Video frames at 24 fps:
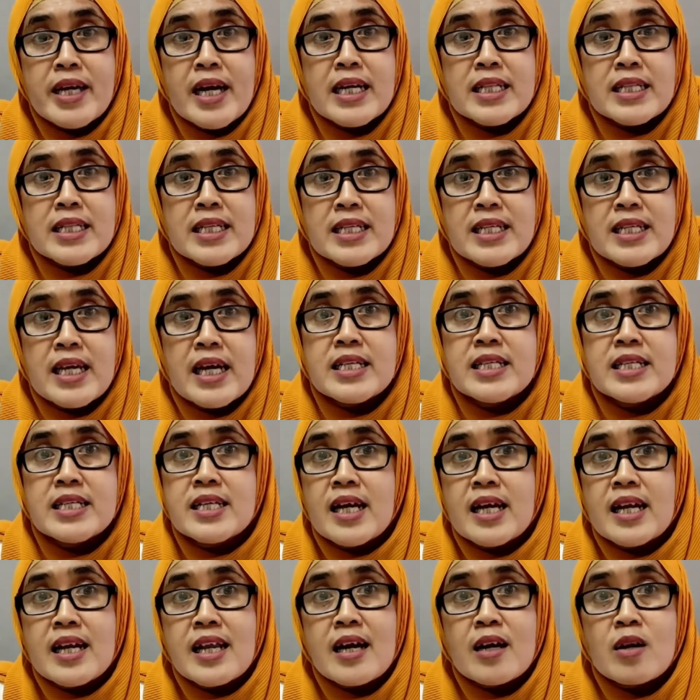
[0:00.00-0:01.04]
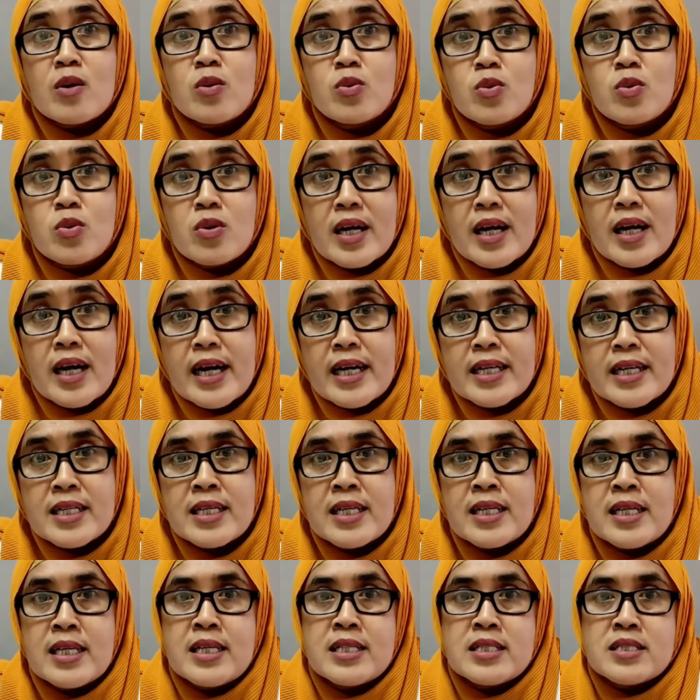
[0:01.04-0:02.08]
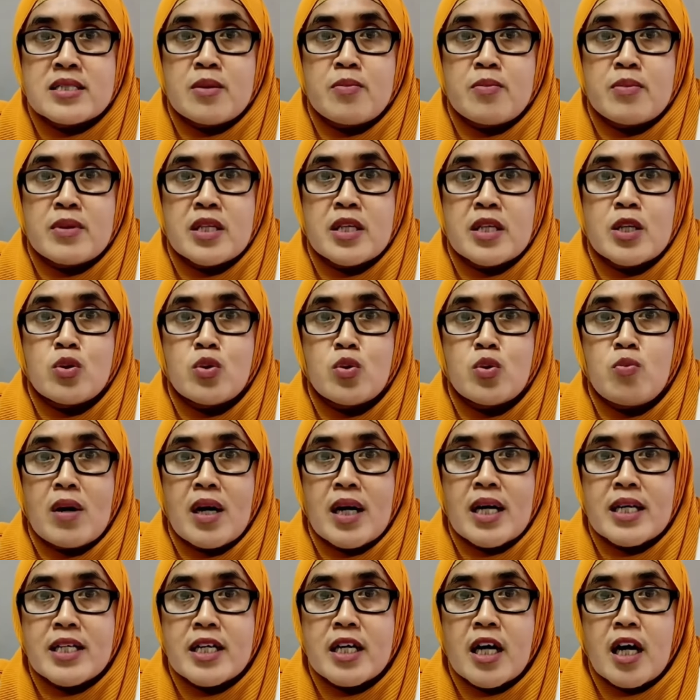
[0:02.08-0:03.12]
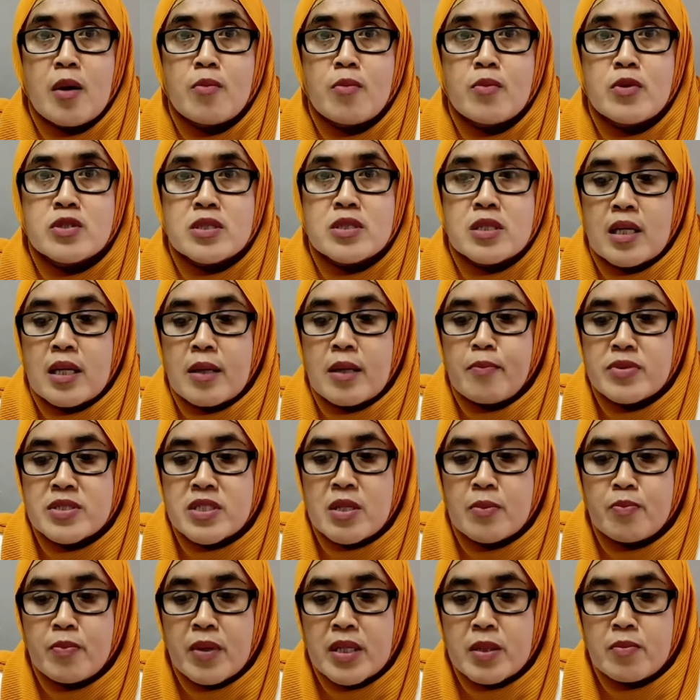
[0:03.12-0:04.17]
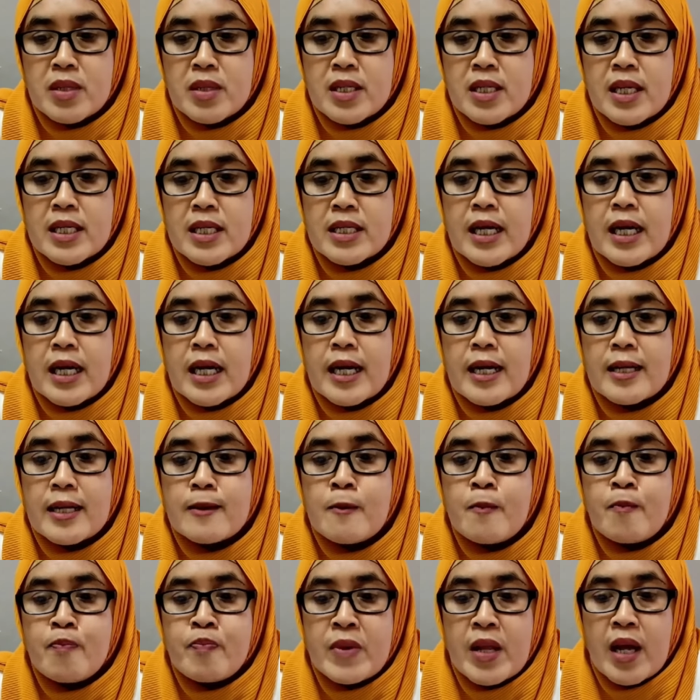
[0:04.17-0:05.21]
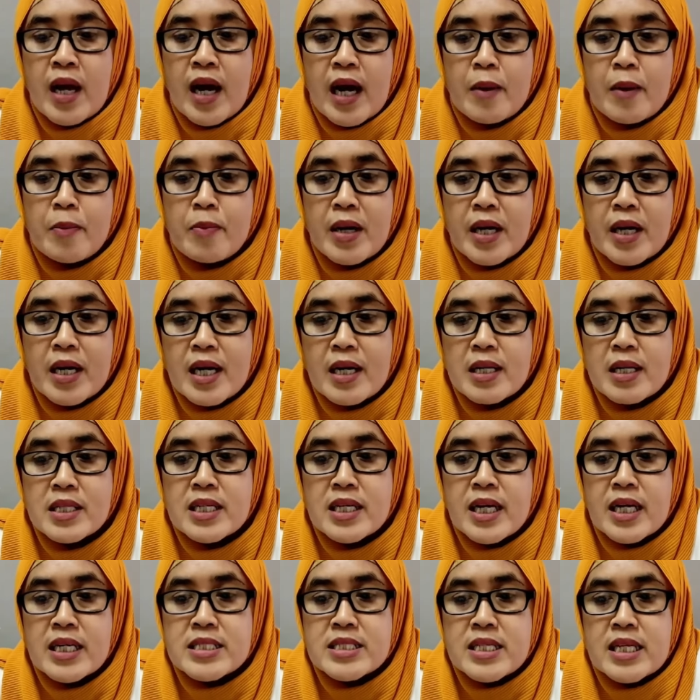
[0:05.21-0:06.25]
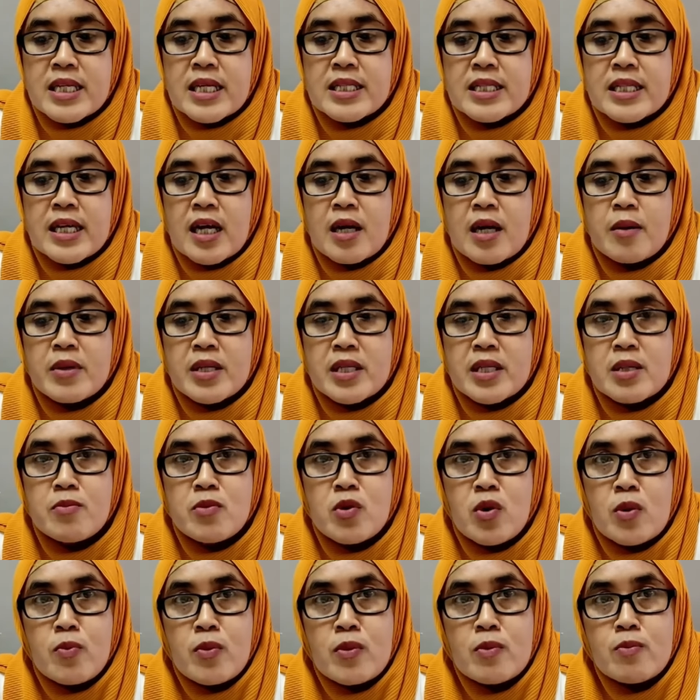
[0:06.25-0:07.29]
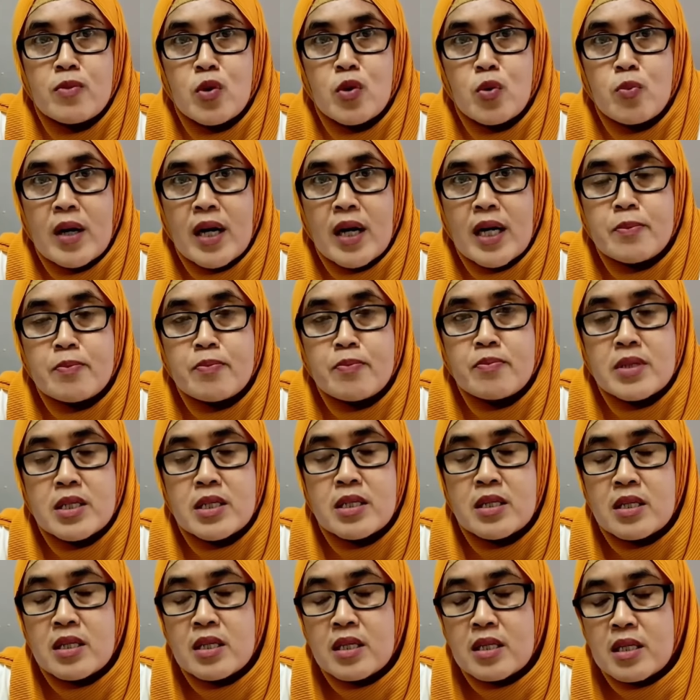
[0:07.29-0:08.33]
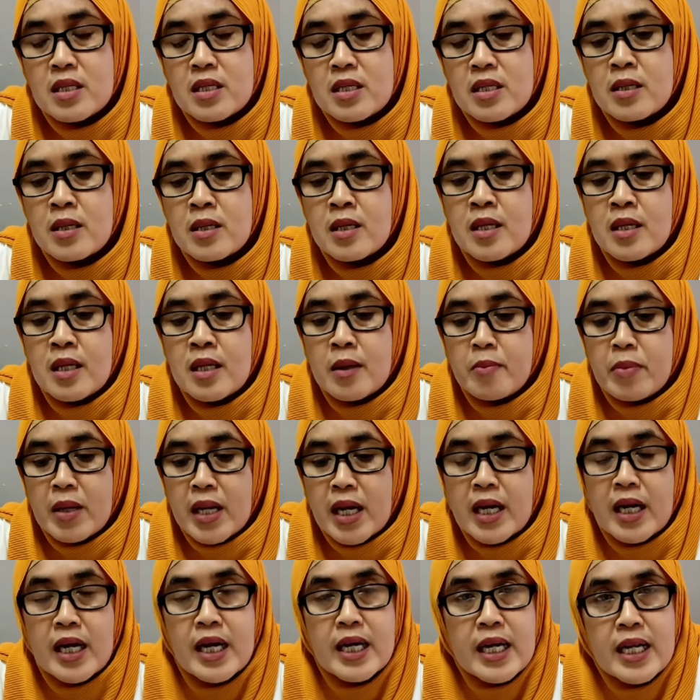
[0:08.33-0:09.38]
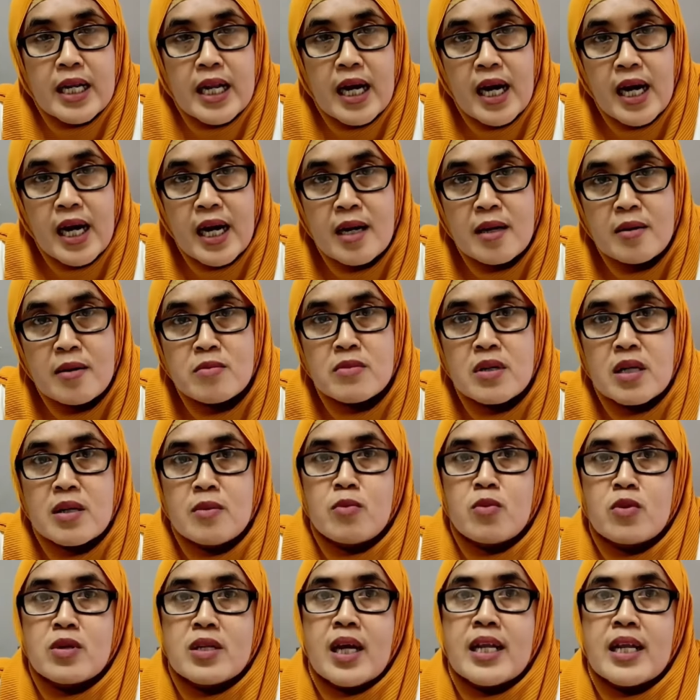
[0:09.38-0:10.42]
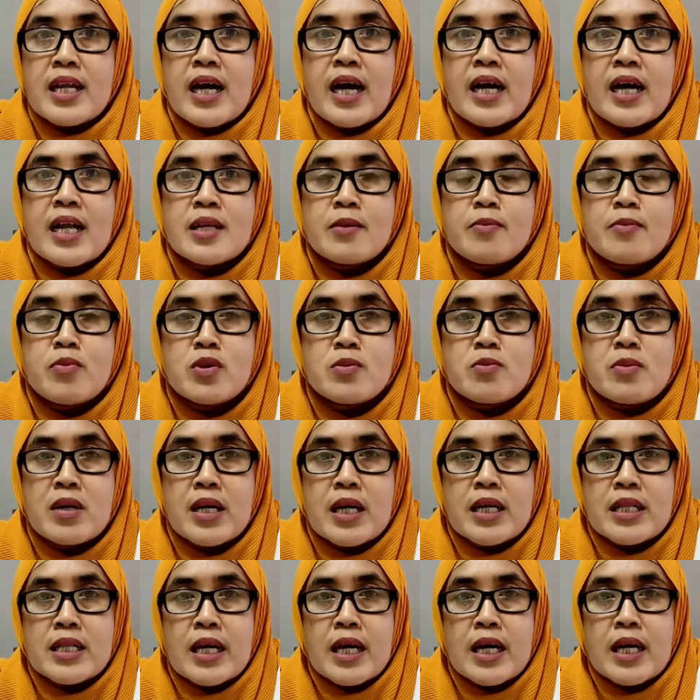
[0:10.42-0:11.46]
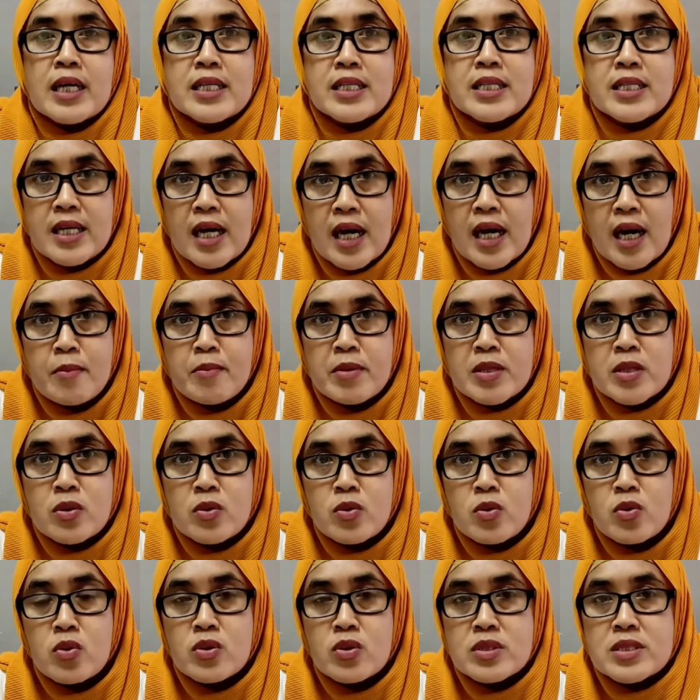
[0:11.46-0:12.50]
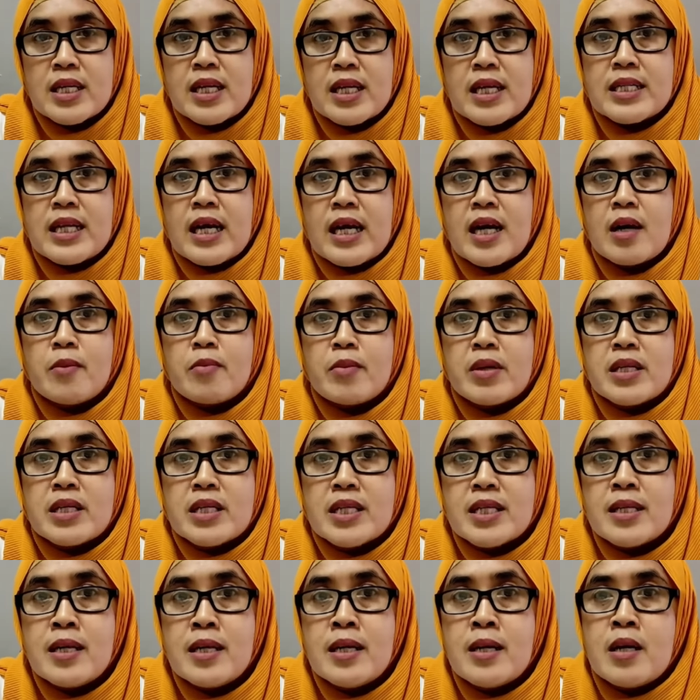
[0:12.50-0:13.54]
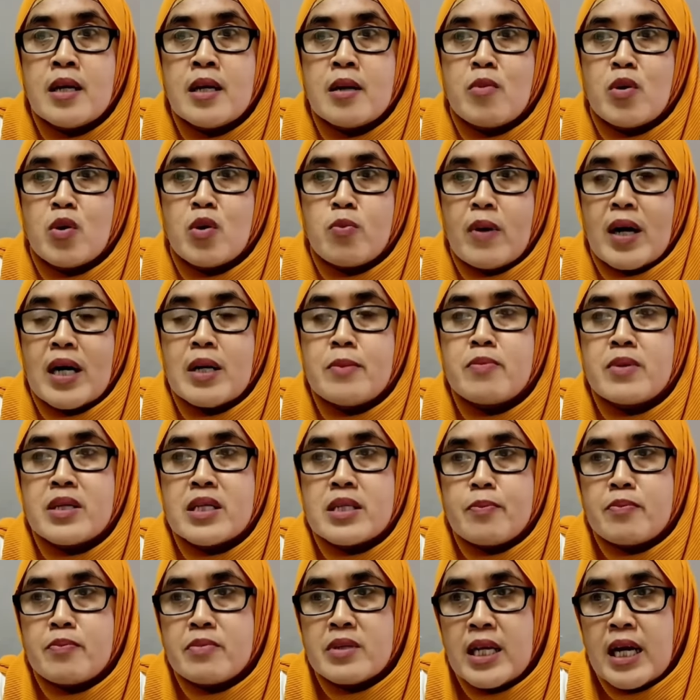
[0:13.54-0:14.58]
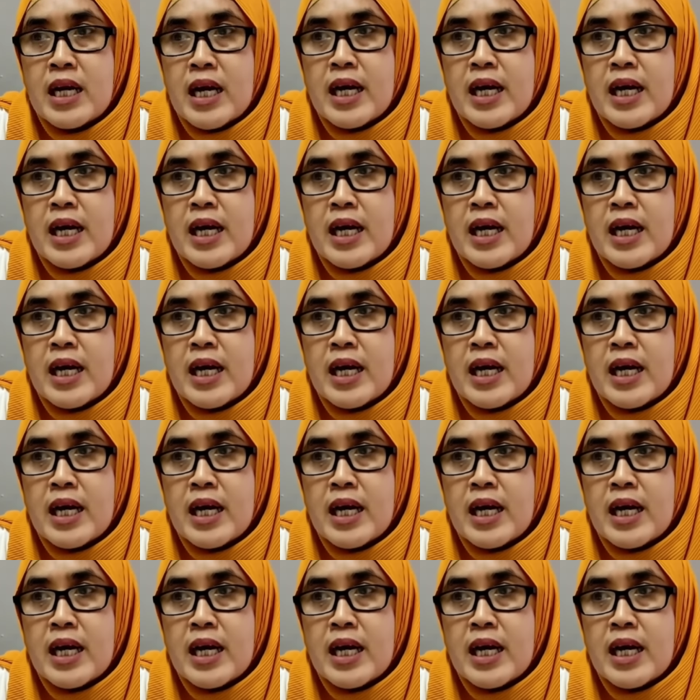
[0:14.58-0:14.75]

hancur. Sementara itu jelang putusan sidang pra-peradilan Ibu Kandung Peggy Setiawan Kartini hanya bisa berharap agar hakim bisa memberikan putusan seadil-adilnya. Kartini juga berharap agar Pedi bisa bebas dari penjara.